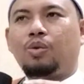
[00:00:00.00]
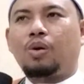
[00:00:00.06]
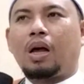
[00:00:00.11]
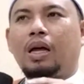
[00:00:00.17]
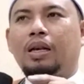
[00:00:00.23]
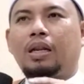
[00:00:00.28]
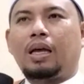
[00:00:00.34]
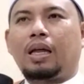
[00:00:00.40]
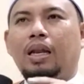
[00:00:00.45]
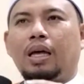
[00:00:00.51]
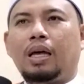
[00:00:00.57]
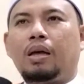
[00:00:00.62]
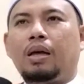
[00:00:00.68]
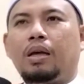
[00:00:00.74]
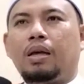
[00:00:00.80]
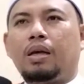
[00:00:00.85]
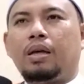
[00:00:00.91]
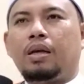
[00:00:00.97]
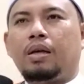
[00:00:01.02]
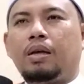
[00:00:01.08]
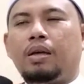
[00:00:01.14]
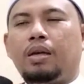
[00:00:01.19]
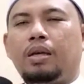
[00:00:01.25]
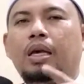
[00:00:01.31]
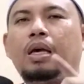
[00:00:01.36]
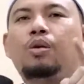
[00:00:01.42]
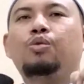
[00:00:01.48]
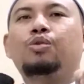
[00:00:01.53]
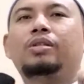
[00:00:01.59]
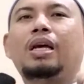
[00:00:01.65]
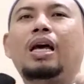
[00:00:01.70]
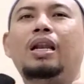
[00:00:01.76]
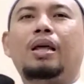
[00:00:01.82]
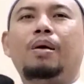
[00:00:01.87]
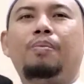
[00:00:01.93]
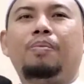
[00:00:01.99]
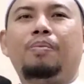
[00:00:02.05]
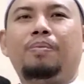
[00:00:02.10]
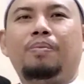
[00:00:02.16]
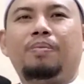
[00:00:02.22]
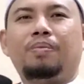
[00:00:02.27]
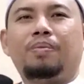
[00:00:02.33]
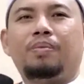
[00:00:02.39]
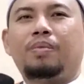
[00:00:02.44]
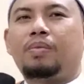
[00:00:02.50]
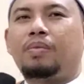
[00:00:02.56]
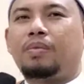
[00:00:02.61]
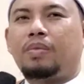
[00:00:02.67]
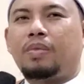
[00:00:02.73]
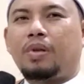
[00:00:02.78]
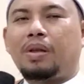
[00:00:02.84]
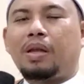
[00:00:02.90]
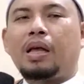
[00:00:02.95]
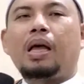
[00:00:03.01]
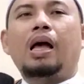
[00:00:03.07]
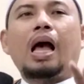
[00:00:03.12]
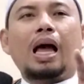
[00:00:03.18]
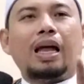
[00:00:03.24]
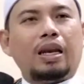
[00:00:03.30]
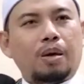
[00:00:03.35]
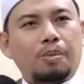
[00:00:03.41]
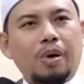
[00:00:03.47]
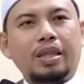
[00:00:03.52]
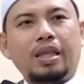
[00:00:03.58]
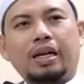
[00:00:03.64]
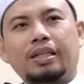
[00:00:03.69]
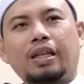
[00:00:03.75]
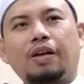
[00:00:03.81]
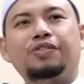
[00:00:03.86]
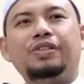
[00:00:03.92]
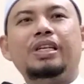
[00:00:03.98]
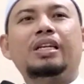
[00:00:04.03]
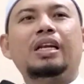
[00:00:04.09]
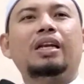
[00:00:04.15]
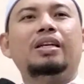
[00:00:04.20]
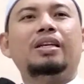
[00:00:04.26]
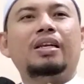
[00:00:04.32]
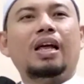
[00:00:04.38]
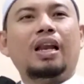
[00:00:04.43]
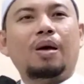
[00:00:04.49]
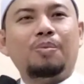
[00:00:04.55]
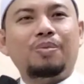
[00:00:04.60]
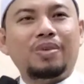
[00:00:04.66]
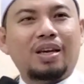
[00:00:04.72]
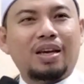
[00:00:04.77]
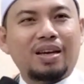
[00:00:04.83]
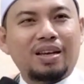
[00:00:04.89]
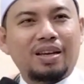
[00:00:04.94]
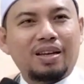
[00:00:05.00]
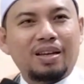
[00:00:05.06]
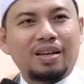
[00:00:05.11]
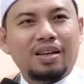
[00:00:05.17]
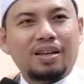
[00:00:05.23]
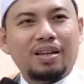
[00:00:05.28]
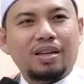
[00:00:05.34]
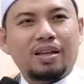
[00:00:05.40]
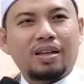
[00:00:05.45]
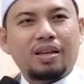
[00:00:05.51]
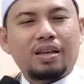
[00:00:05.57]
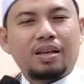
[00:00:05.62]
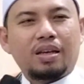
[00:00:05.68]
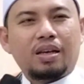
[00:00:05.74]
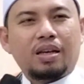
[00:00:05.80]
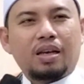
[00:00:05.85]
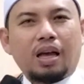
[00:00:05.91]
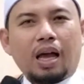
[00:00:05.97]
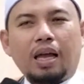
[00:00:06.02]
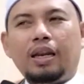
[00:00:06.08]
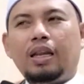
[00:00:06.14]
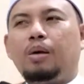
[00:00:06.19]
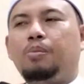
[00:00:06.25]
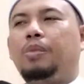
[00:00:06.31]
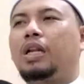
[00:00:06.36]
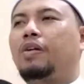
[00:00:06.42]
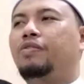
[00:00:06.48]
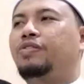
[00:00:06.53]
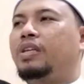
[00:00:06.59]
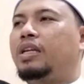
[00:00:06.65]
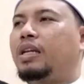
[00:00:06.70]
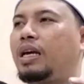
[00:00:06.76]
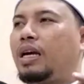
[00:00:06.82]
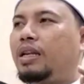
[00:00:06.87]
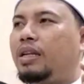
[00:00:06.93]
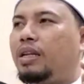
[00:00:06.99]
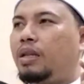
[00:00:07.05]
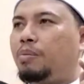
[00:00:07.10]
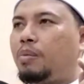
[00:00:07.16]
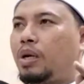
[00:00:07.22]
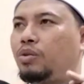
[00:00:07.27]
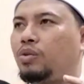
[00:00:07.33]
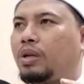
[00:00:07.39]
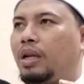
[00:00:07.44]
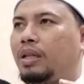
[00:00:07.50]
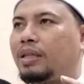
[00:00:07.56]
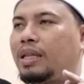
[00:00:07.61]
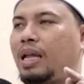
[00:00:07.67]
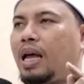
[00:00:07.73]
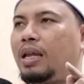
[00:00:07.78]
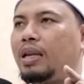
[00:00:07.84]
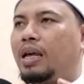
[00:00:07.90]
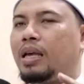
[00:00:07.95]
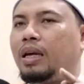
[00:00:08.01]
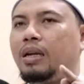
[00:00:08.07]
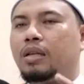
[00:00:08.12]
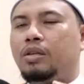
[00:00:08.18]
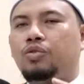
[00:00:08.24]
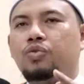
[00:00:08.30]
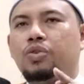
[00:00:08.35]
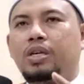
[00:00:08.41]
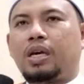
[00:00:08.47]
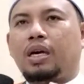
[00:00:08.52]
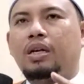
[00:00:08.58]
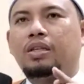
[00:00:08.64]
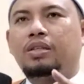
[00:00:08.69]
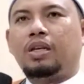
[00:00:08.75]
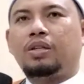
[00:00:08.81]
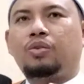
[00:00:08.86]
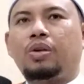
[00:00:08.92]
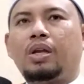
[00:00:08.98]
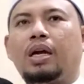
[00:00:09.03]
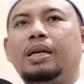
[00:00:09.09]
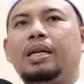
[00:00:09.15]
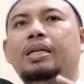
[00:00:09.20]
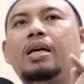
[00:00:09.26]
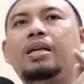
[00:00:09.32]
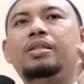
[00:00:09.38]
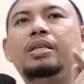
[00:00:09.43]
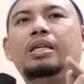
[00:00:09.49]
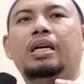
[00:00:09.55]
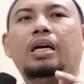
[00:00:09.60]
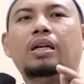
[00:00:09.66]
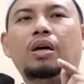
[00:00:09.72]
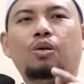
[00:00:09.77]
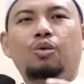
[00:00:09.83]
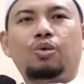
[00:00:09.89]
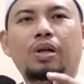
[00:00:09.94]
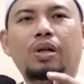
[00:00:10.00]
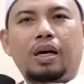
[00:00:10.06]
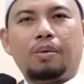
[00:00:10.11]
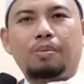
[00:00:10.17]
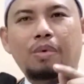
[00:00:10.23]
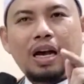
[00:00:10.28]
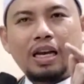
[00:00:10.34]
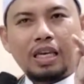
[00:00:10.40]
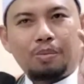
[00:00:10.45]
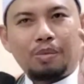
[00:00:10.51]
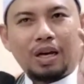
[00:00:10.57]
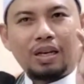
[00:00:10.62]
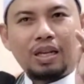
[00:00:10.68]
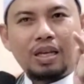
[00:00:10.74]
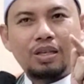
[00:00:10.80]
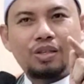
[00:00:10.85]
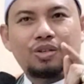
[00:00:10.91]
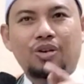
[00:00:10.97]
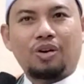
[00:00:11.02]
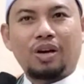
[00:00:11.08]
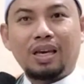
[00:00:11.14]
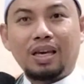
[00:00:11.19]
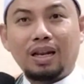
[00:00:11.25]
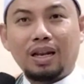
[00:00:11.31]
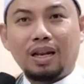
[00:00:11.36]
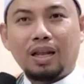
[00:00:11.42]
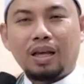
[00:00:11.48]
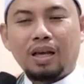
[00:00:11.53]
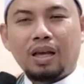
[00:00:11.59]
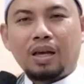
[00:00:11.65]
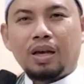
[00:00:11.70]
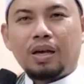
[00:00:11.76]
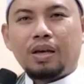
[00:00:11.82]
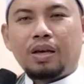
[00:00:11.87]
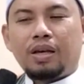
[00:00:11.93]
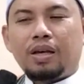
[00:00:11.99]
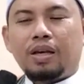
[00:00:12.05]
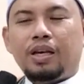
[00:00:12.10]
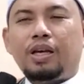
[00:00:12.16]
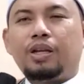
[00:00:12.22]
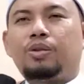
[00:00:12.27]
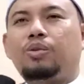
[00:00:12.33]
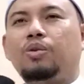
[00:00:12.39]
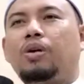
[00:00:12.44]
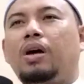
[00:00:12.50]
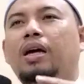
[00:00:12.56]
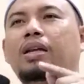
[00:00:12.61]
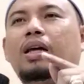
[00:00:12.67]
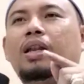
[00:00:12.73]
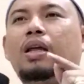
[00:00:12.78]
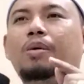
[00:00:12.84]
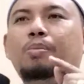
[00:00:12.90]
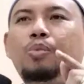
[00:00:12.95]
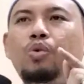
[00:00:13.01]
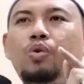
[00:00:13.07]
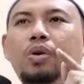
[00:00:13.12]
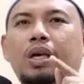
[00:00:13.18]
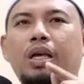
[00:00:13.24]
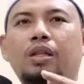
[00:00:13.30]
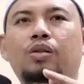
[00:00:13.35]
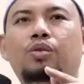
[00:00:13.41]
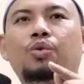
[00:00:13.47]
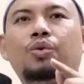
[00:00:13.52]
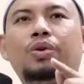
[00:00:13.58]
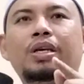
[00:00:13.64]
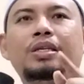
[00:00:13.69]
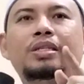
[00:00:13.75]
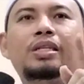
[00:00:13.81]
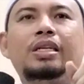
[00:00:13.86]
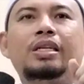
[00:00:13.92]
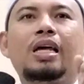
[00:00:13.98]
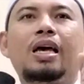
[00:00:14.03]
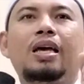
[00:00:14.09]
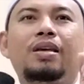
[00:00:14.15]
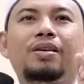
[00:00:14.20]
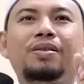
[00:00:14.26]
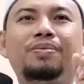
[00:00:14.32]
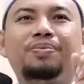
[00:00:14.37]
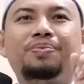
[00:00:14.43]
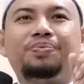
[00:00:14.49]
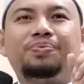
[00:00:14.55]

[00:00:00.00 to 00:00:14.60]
itu adalah Yerusalem. Ada banyak tafsiran di dalamnya. Ada yang menafsirkan ini maksudkan tanah yang disucikan di situ yang dijanjikan Allah bagi Bani Israel itu adalah Bukit Turi Sinai.